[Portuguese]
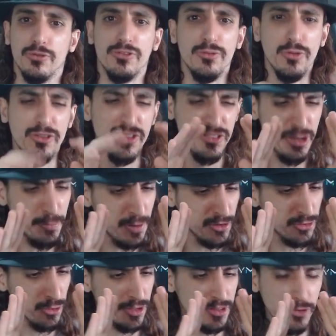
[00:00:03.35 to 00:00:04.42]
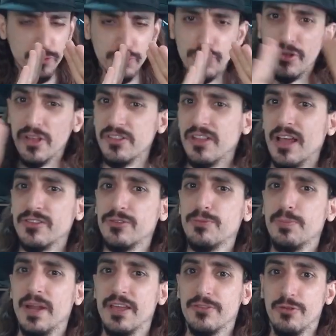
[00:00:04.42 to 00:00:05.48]
se você sempre achou que nenhum dos dois lados
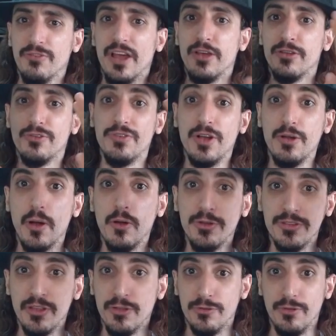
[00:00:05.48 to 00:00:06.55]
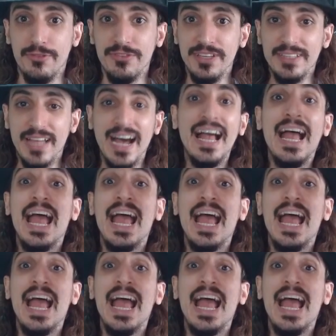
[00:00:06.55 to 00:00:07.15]
presta ou vai resolver alguma coisa na sua vida,